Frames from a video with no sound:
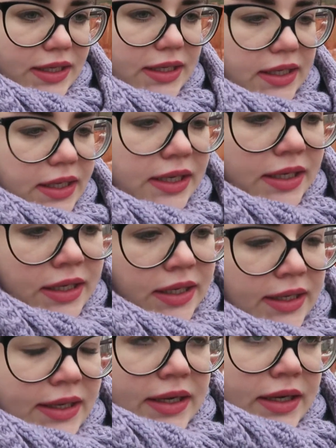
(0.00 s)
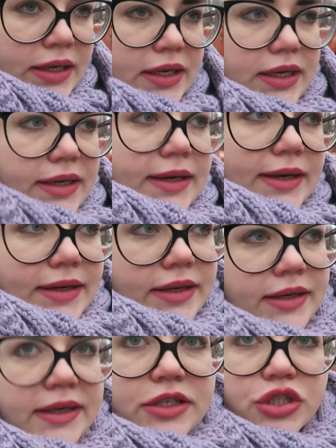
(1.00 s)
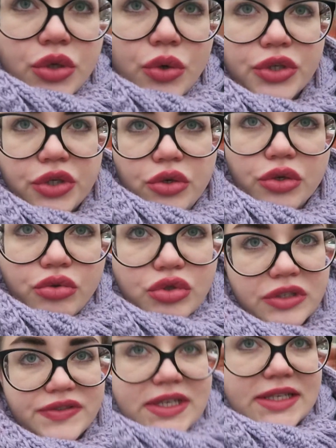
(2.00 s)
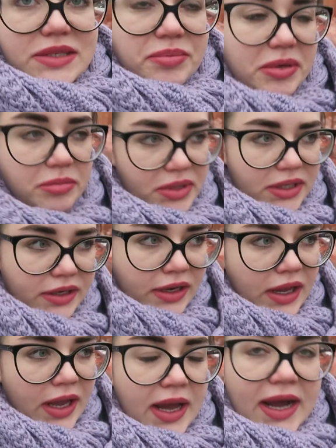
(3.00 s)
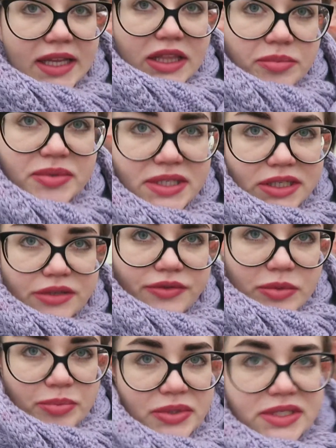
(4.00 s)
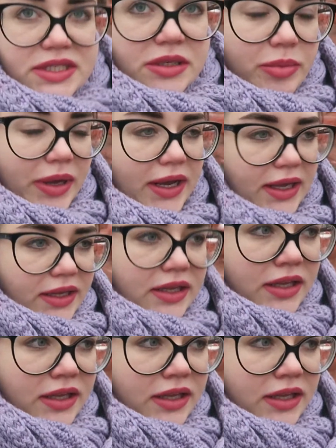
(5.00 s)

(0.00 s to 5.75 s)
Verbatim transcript: И а, что ее нужно взять за пример, адаптировать под себя,